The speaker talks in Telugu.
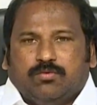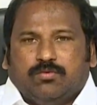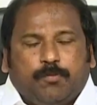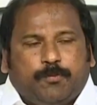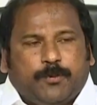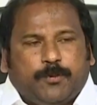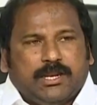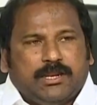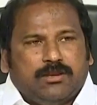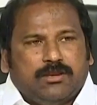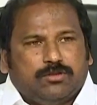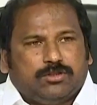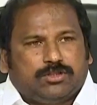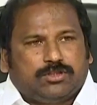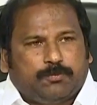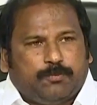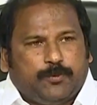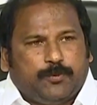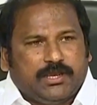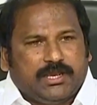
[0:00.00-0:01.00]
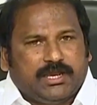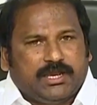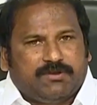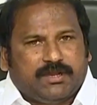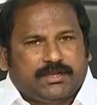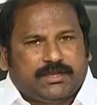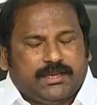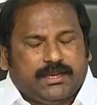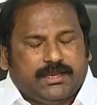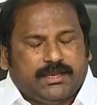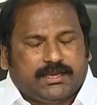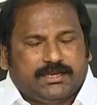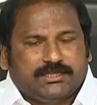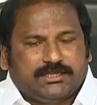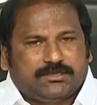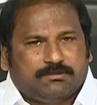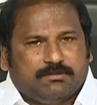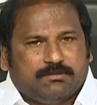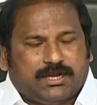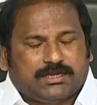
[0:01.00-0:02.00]
ఒప్పులను తప్పులుగా
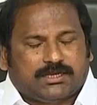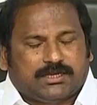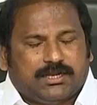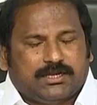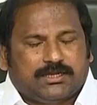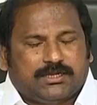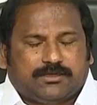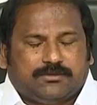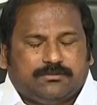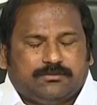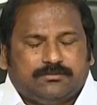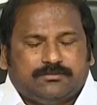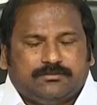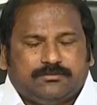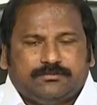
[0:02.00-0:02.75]
వక్రీకరించి మాట్లాడటం